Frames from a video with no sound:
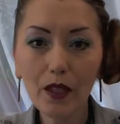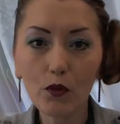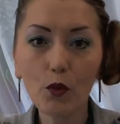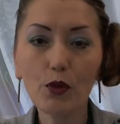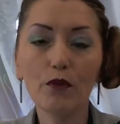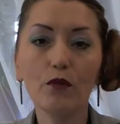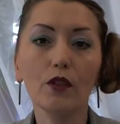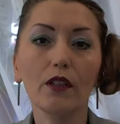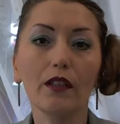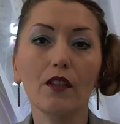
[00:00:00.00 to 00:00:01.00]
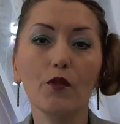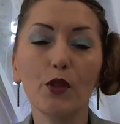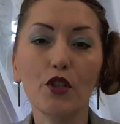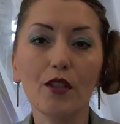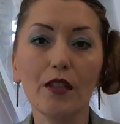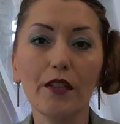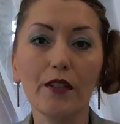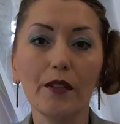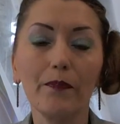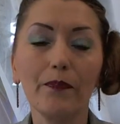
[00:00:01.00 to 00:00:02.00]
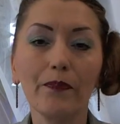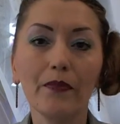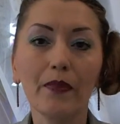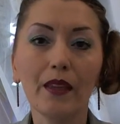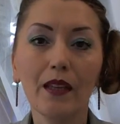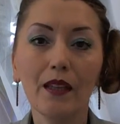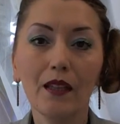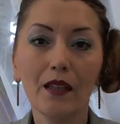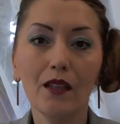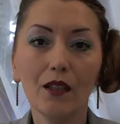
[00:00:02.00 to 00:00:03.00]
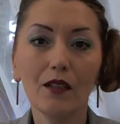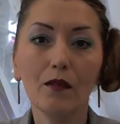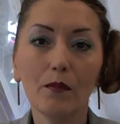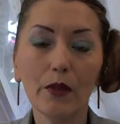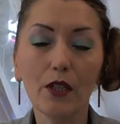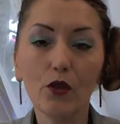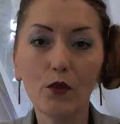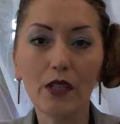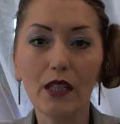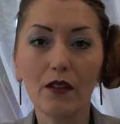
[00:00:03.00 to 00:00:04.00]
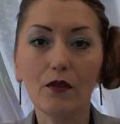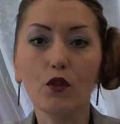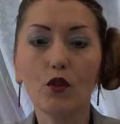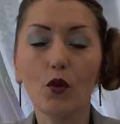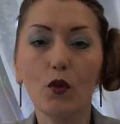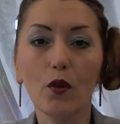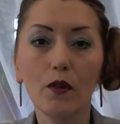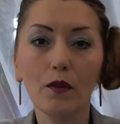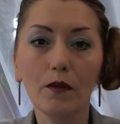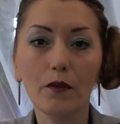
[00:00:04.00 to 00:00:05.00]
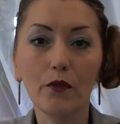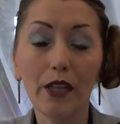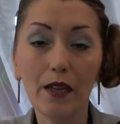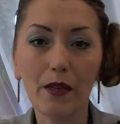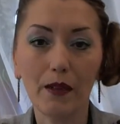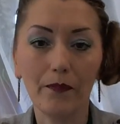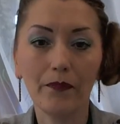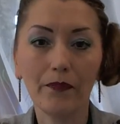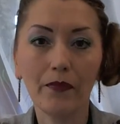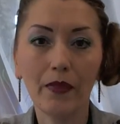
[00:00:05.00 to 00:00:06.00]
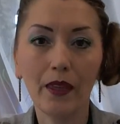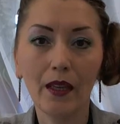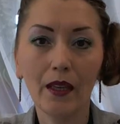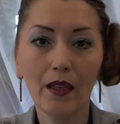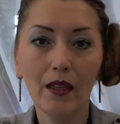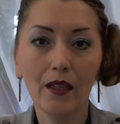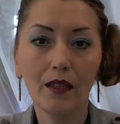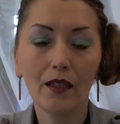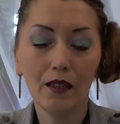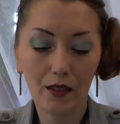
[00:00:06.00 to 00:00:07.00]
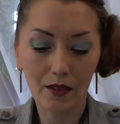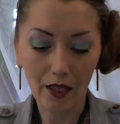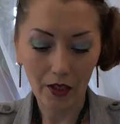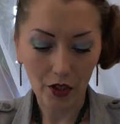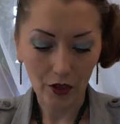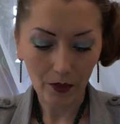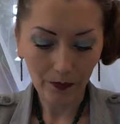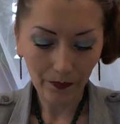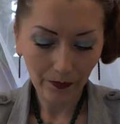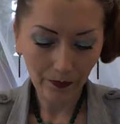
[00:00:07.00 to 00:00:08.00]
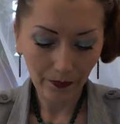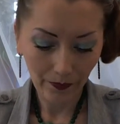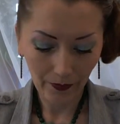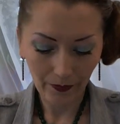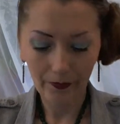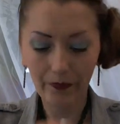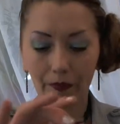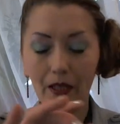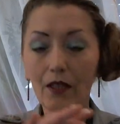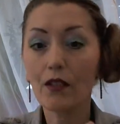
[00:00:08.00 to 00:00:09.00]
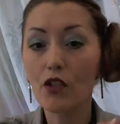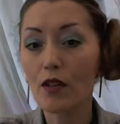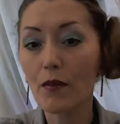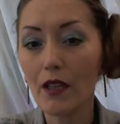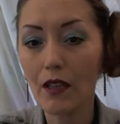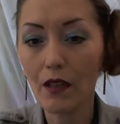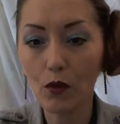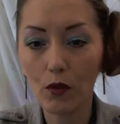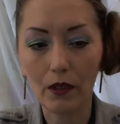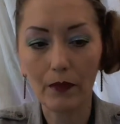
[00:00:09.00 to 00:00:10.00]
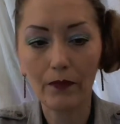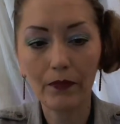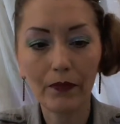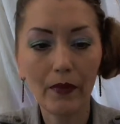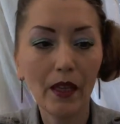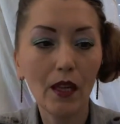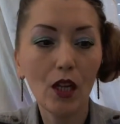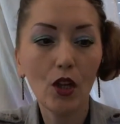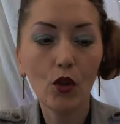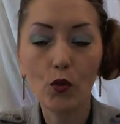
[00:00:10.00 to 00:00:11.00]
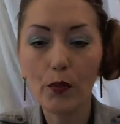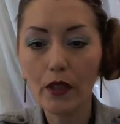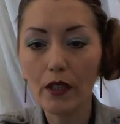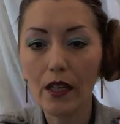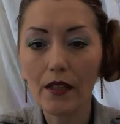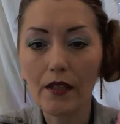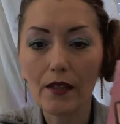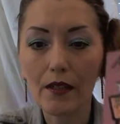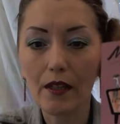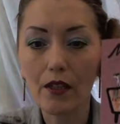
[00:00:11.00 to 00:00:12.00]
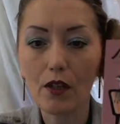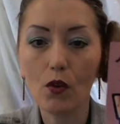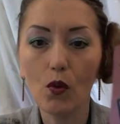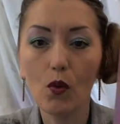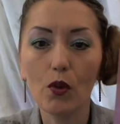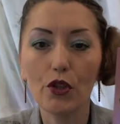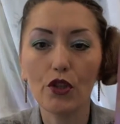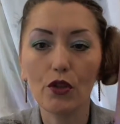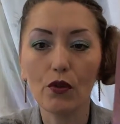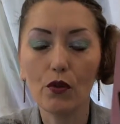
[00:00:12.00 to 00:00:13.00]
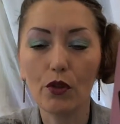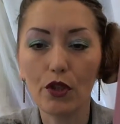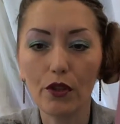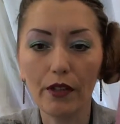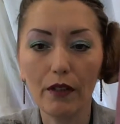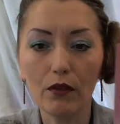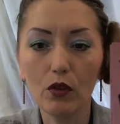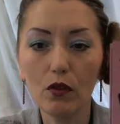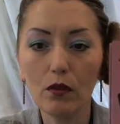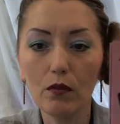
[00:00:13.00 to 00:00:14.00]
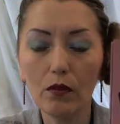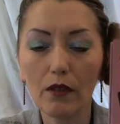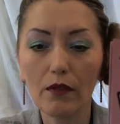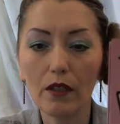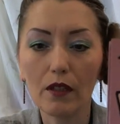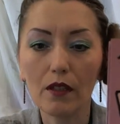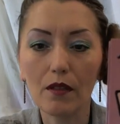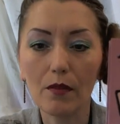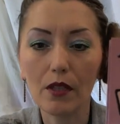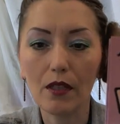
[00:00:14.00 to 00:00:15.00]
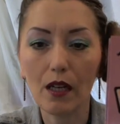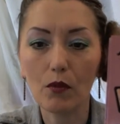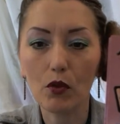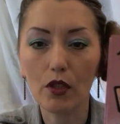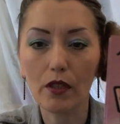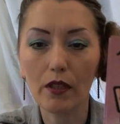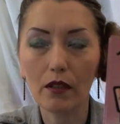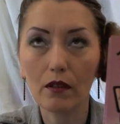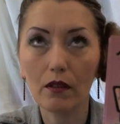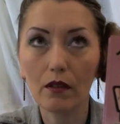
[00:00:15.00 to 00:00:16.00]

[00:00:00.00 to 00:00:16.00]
В общем, вот такие впечатления были у меня в то время. Значит, чем я недовольна? Купила я эти тени очень-очень давно. Наверное, этим теням уже лет